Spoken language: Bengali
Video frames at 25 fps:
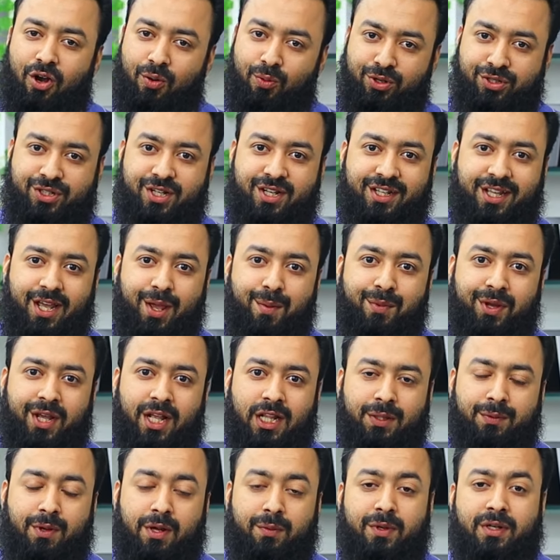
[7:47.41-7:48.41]
অবশ্যই গেম
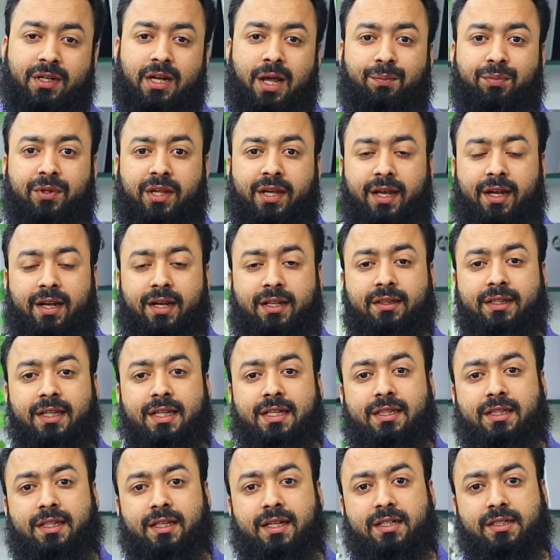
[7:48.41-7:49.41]
খেলতে পারবেন আপনি এখানে
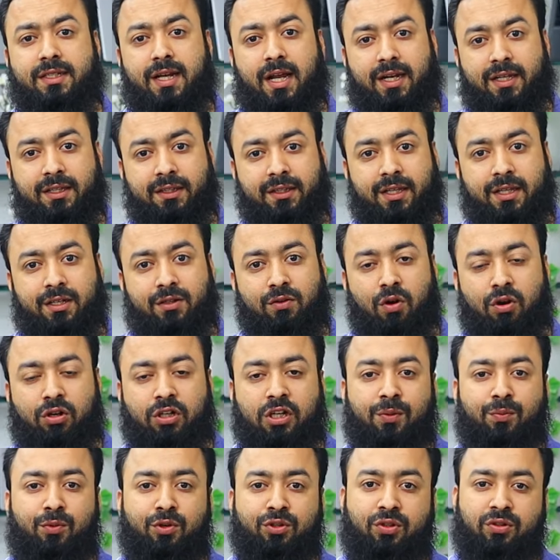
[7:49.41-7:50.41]
তিন থেকে সাড়ে তিন
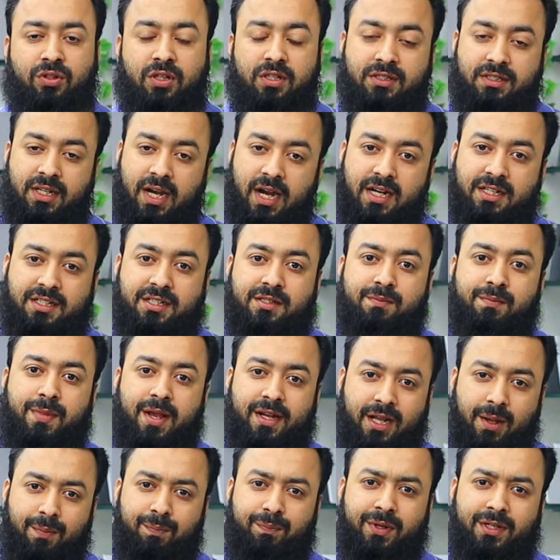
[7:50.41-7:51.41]
ঘন্টা পর্যন্ত চার্জিং
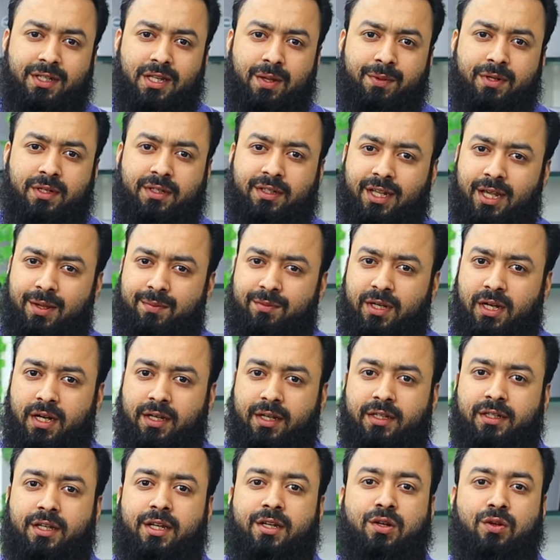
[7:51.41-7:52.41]
ব্যাকআপ পেয়ে যাবেন গেম
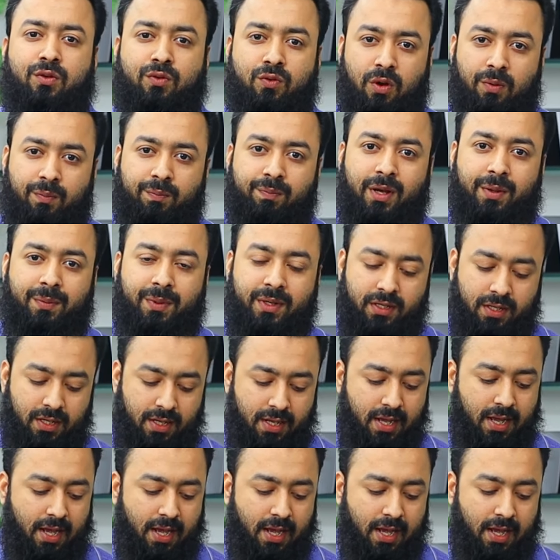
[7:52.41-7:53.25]
খেলার ক্ষেত্রে একটু কম পাবেন